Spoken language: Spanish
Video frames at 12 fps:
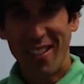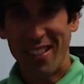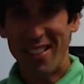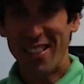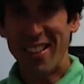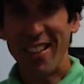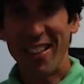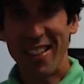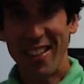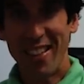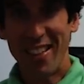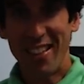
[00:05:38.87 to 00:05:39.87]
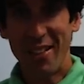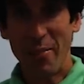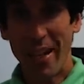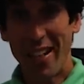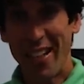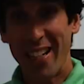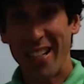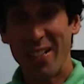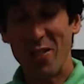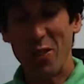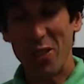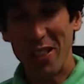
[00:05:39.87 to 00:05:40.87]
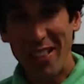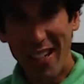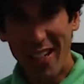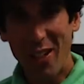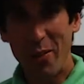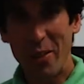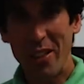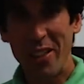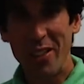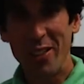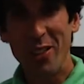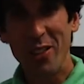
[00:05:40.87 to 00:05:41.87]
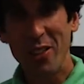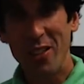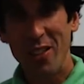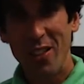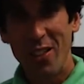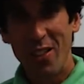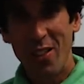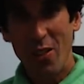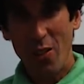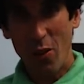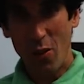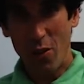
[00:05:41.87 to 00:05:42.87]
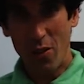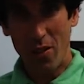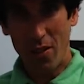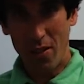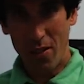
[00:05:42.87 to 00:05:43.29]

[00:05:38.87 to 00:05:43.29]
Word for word: Así que mañana ya son 80 kilometrillos con